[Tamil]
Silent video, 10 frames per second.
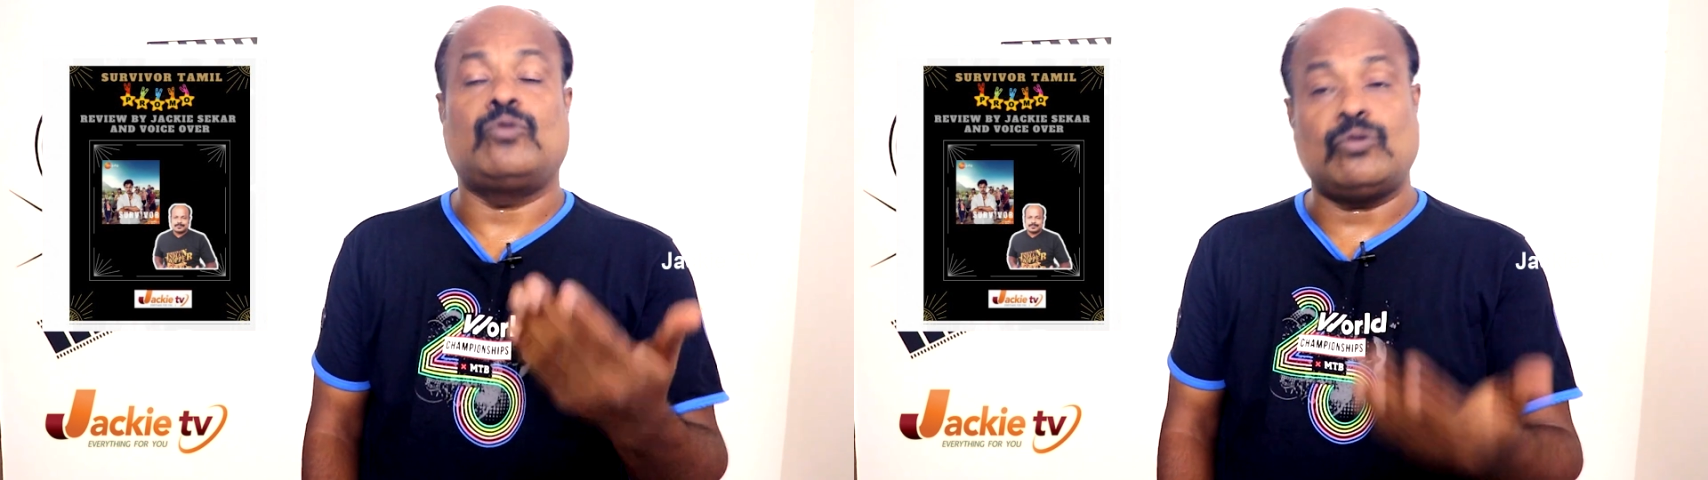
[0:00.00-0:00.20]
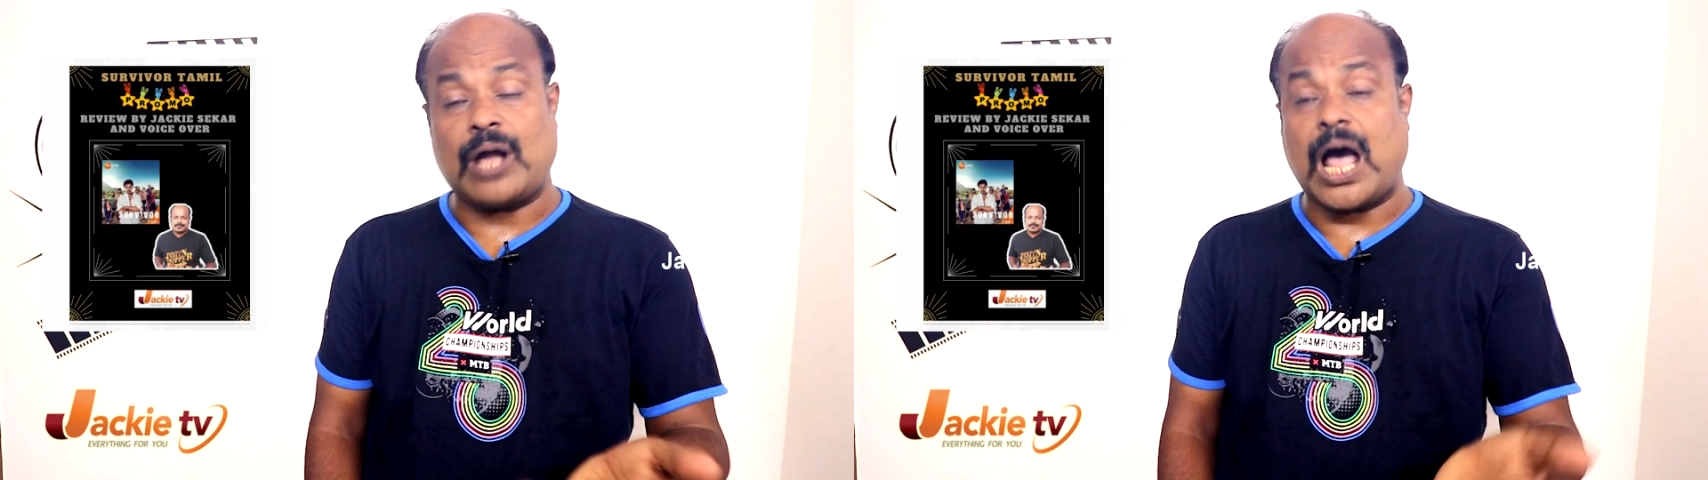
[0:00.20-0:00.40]

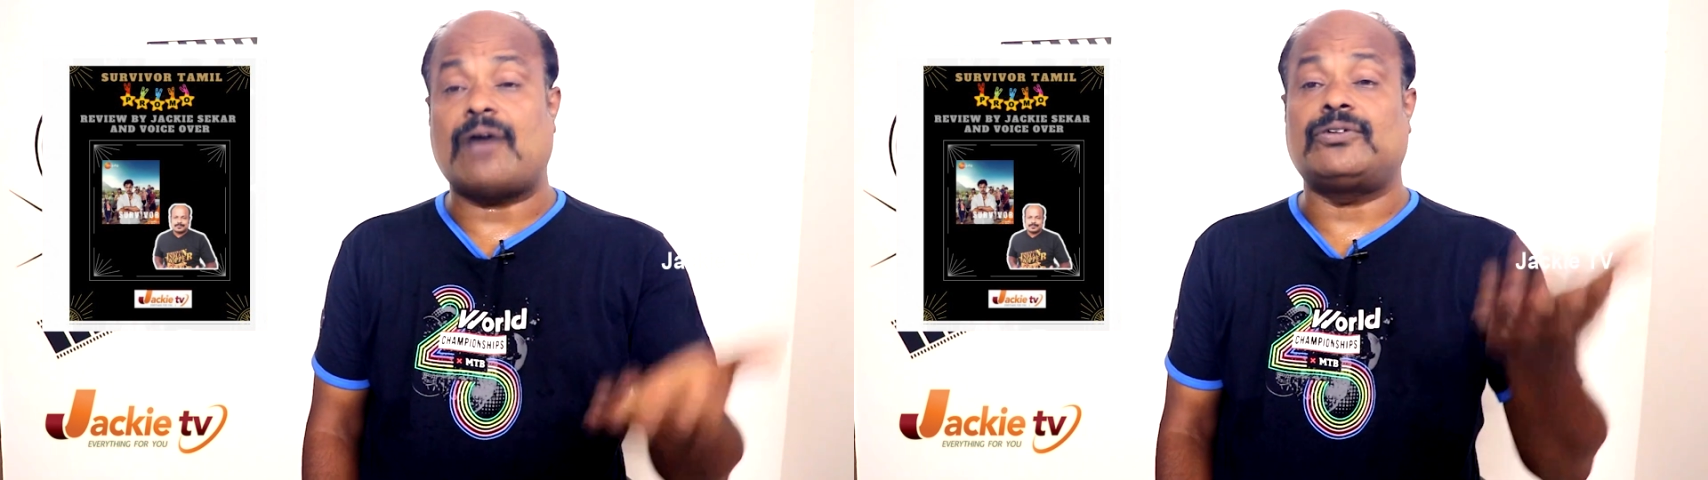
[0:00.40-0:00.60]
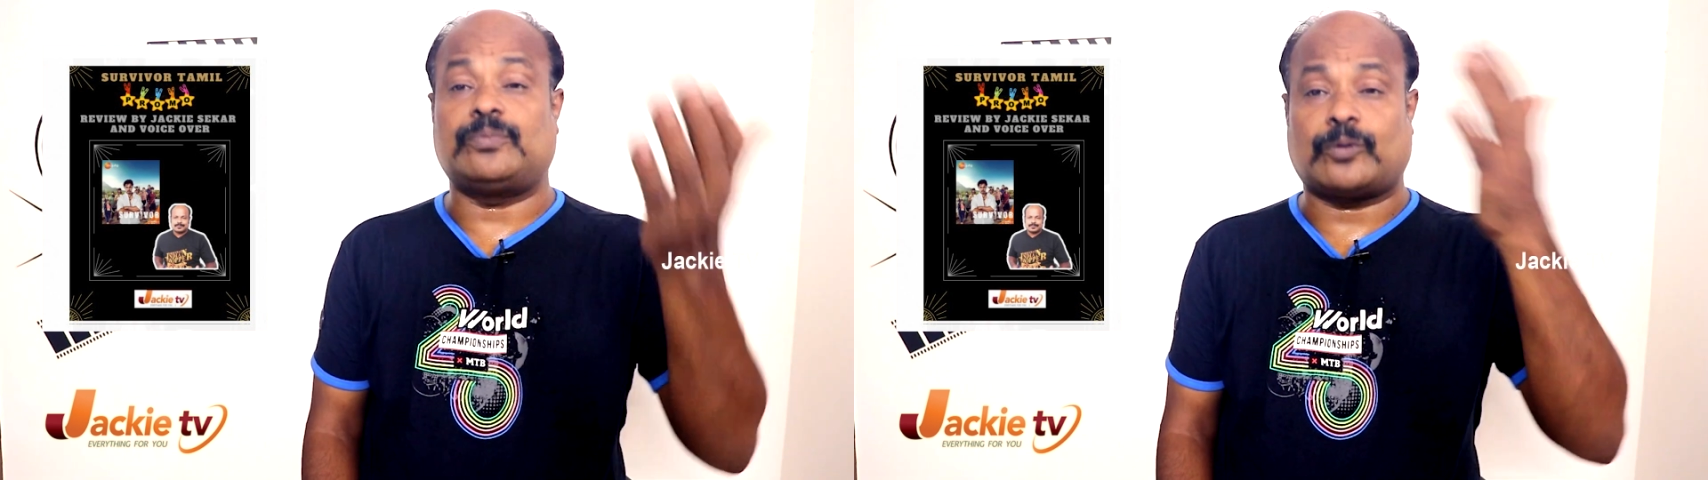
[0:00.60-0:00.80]

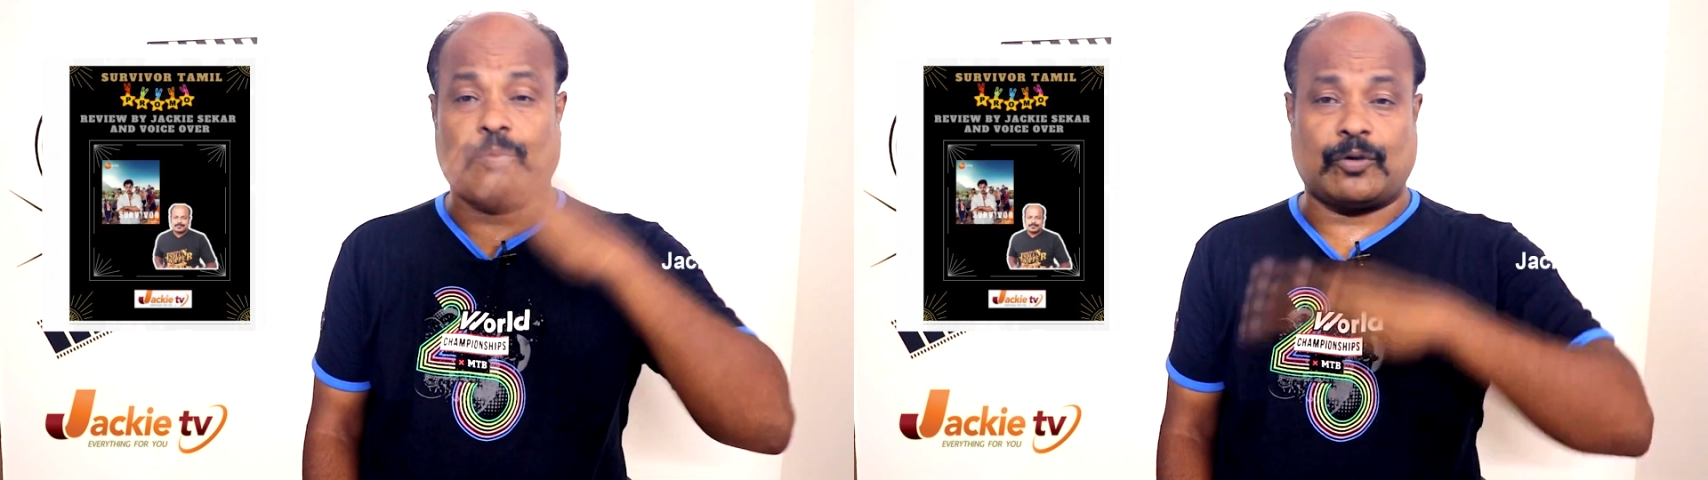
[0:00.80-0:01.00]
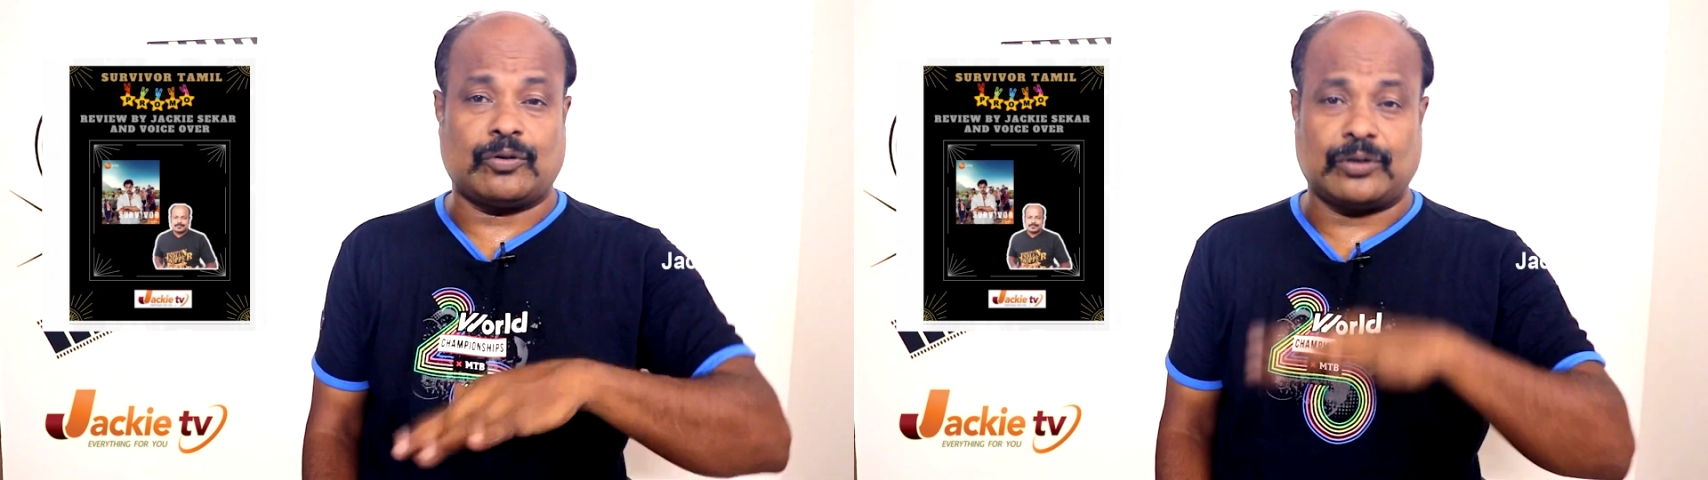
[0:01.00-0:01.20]
மூணாவது
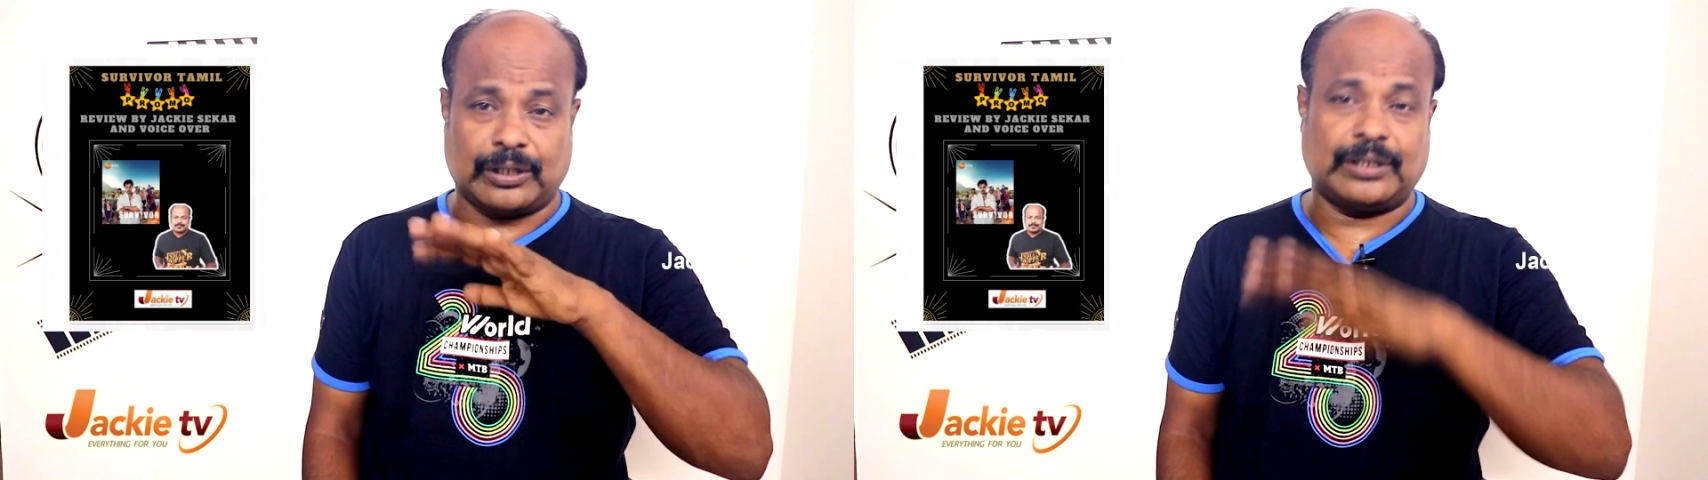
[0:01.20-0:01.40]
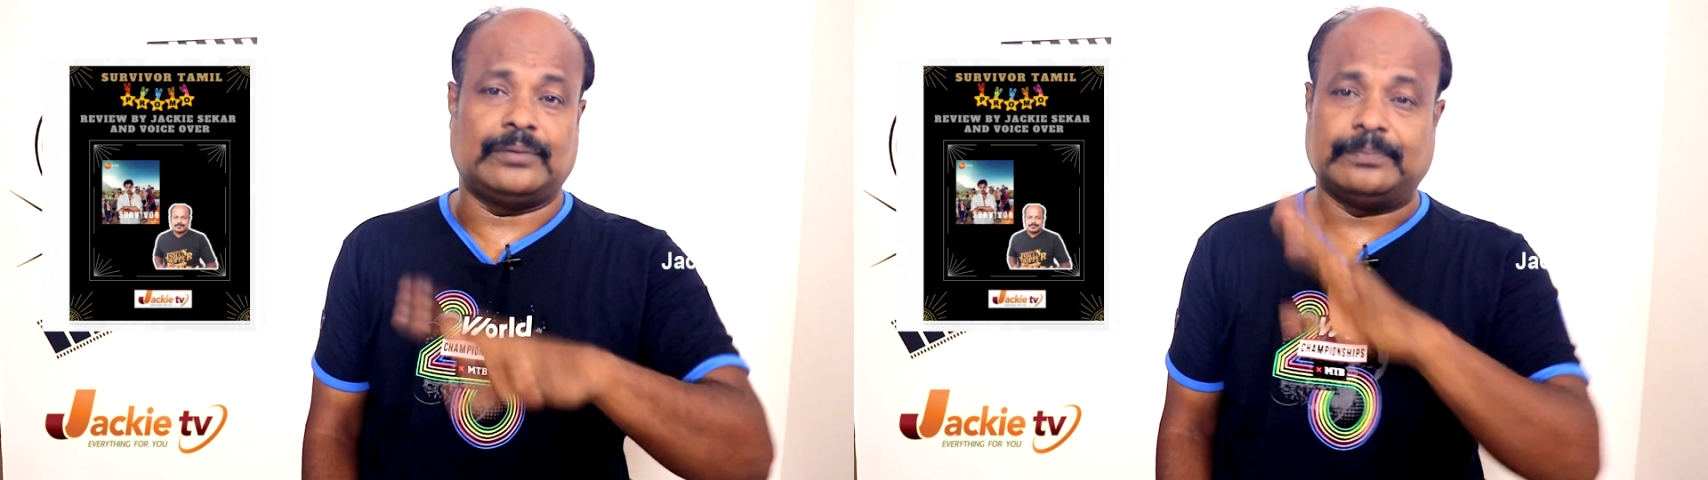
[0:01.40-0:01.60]
ப்ரோமோன்னு
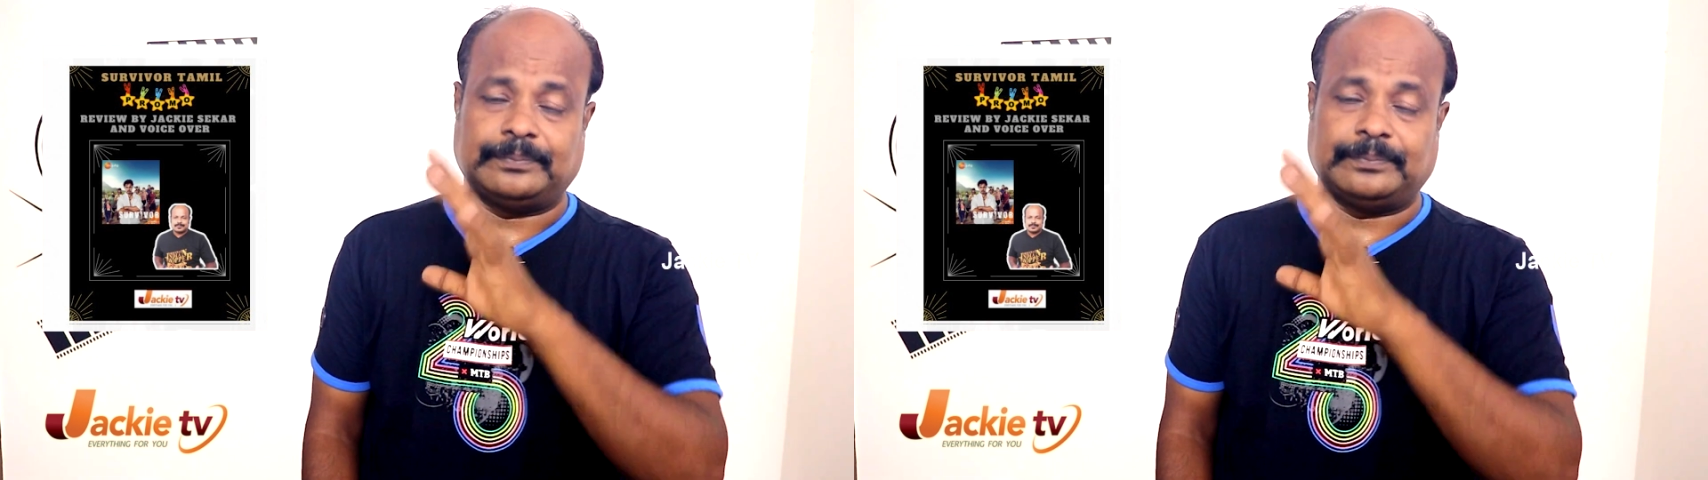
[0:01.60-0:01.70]
ஒன்று இருக்குது